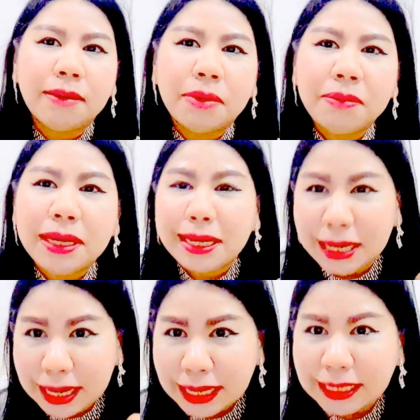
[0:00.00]
พระพิคเน
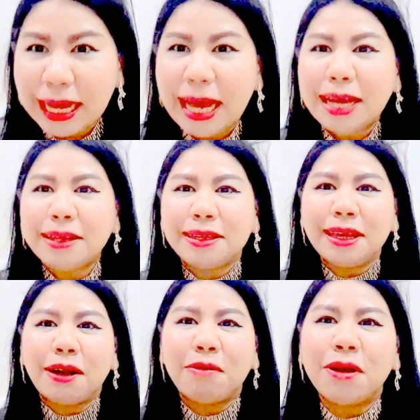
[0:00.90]
ตนะคะ อ
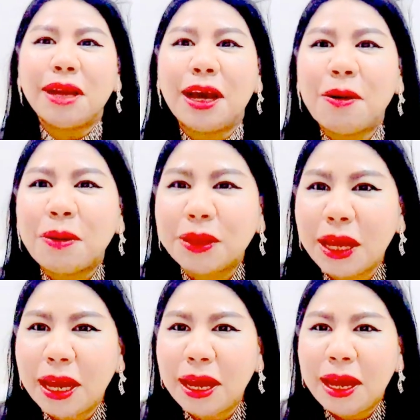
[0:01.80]
ย่างรู้อนาคตนะคะ